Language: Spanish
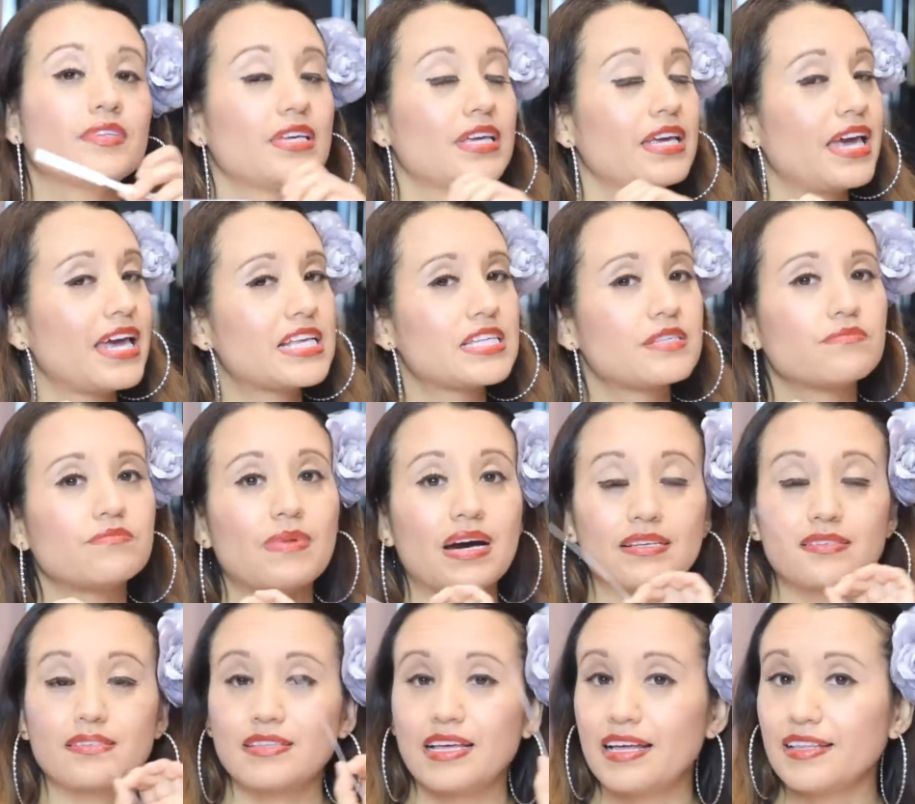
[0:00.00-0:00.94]
Sí, es
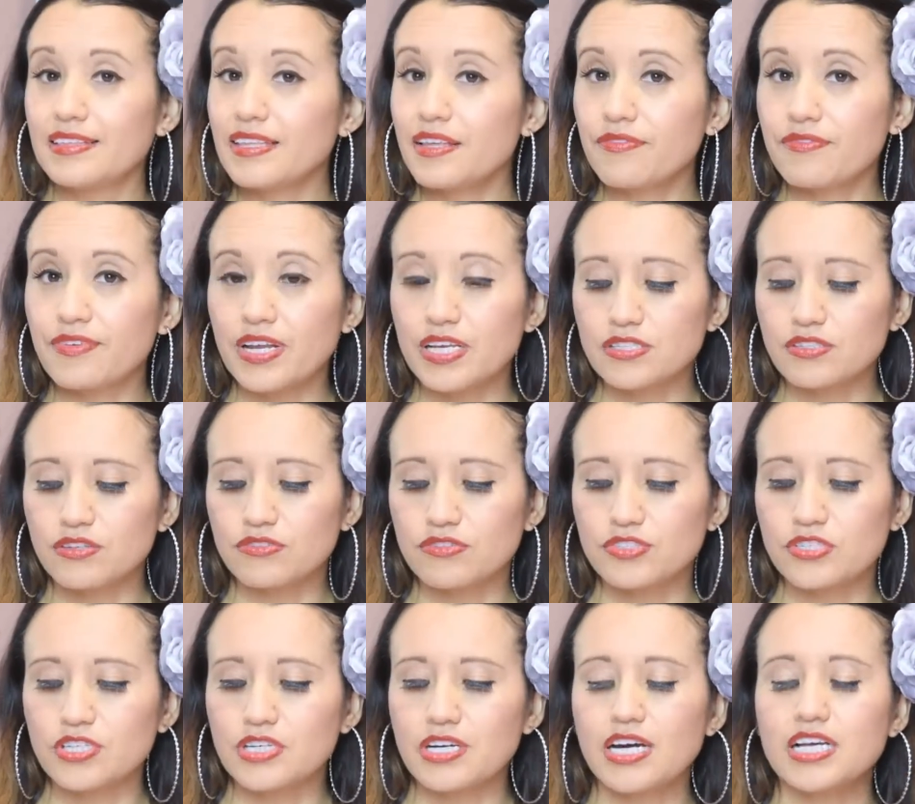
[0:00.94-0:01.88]
bastante fresco,
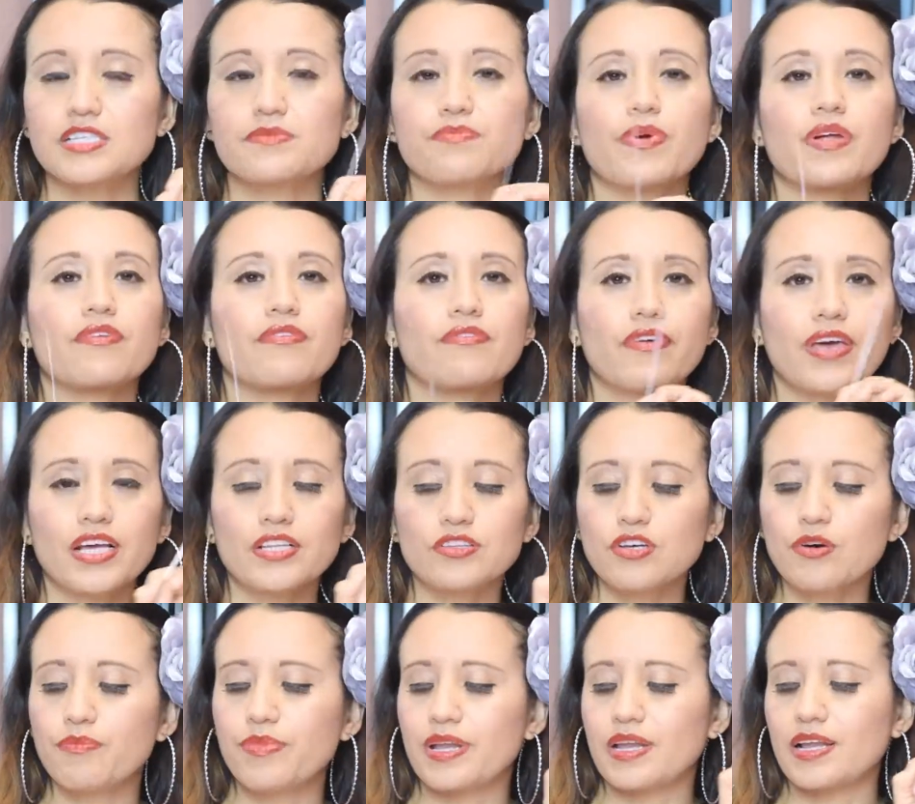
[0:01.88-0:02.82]
chicas,
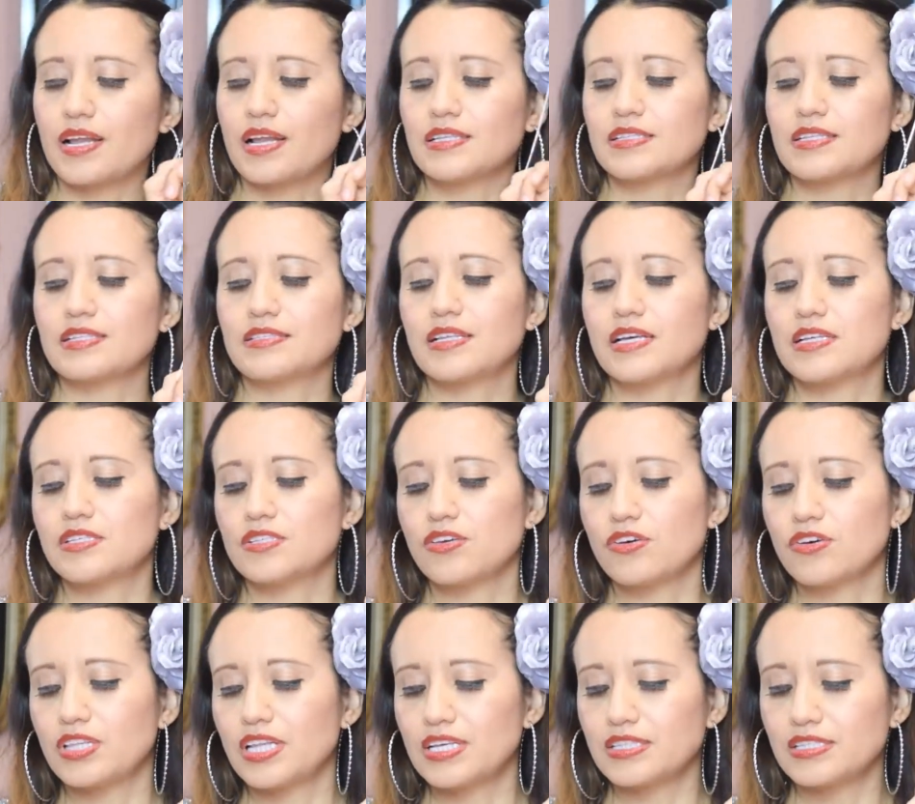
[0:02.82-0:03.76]
perfecto para las
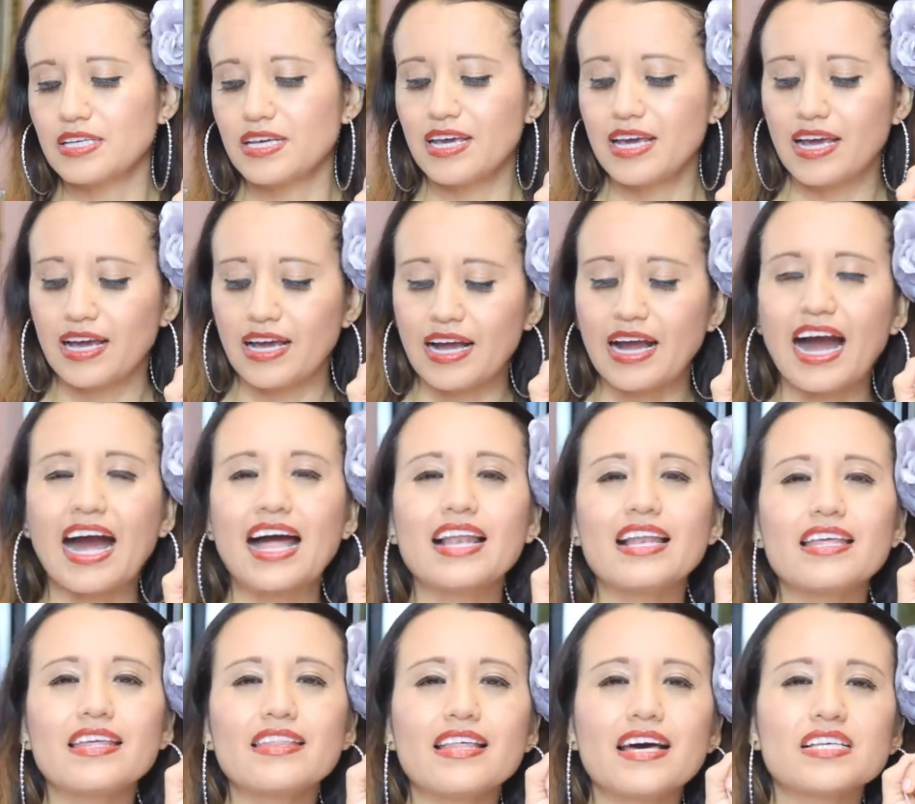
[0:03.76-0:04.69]
estaciones
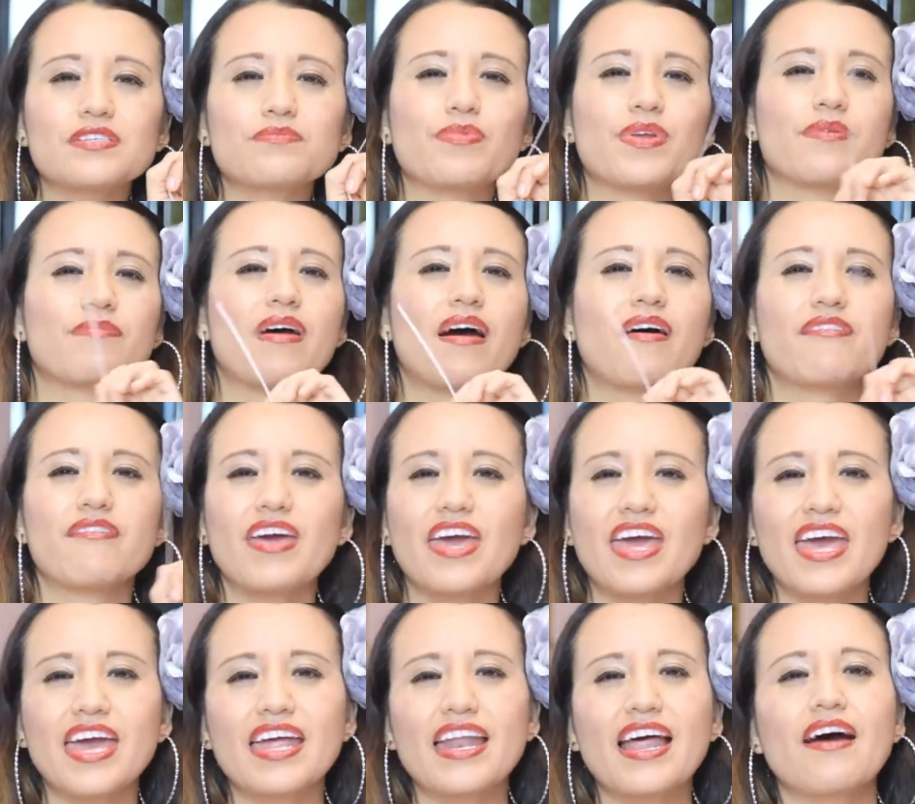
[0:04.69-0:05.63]
cálidas,
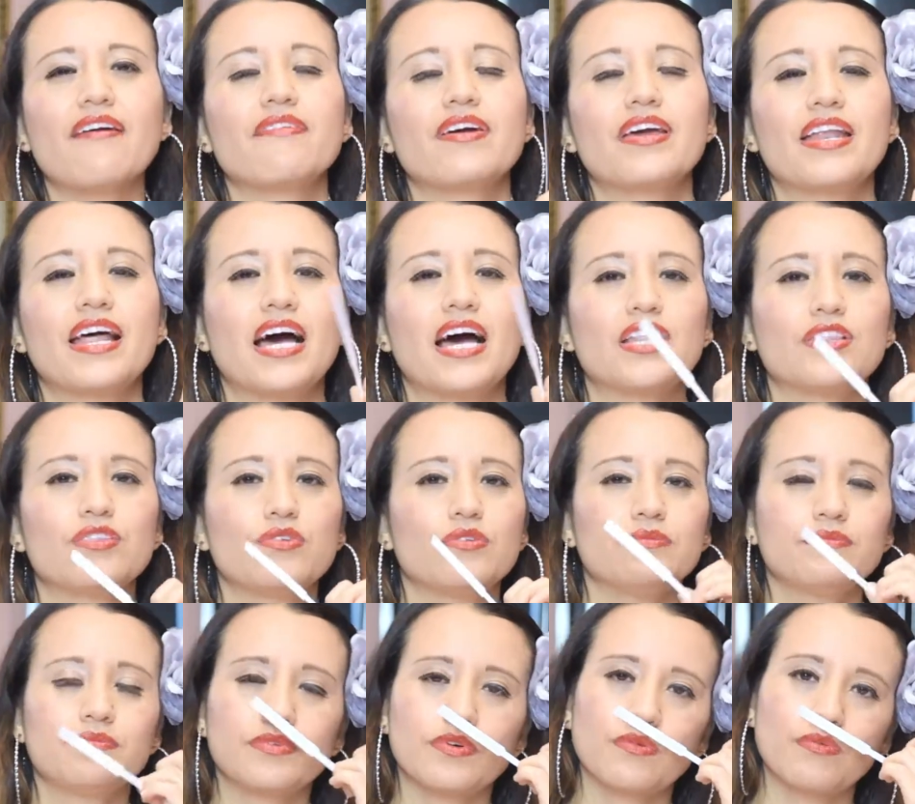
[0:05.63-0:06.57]
primavera,
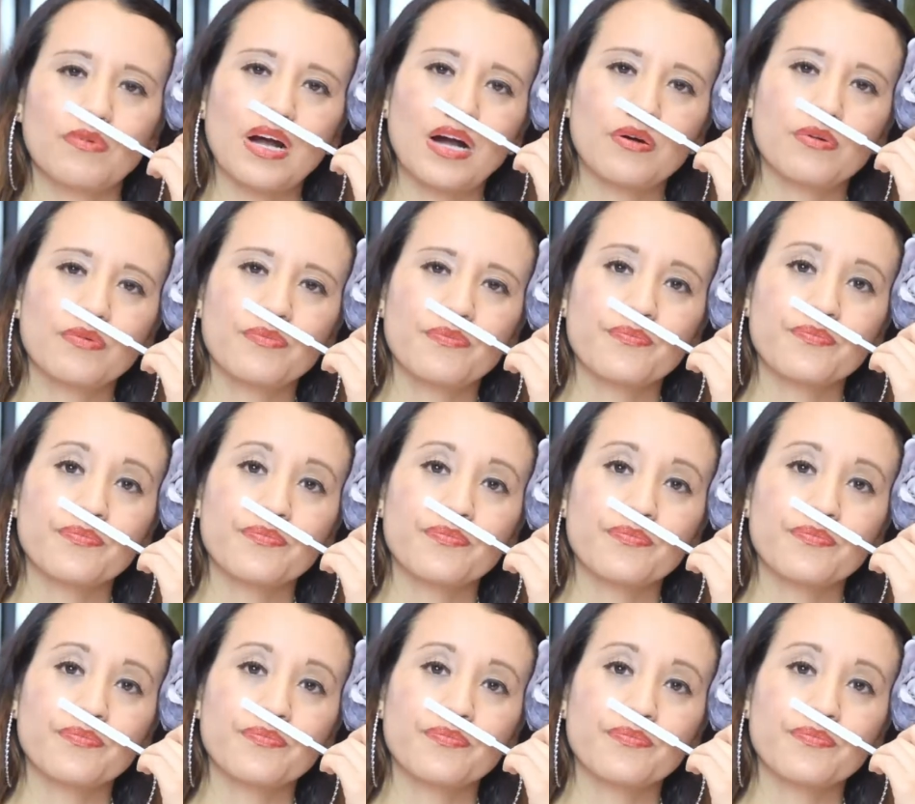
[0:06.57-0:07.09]
verano, wow,